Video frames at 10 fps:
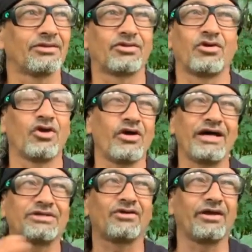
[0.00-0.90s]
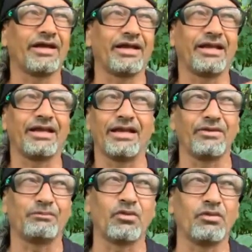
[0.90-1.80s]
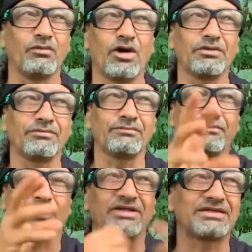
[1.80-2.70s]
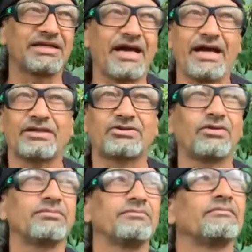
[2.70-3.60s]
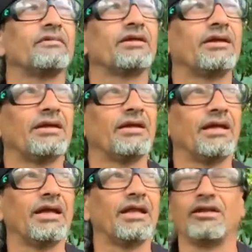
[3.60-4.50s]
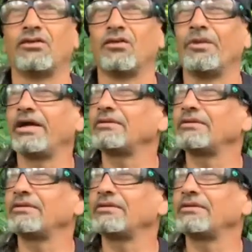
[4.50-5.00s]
Todo eso, el, pulmón procesa eso, el, ¿cómo es?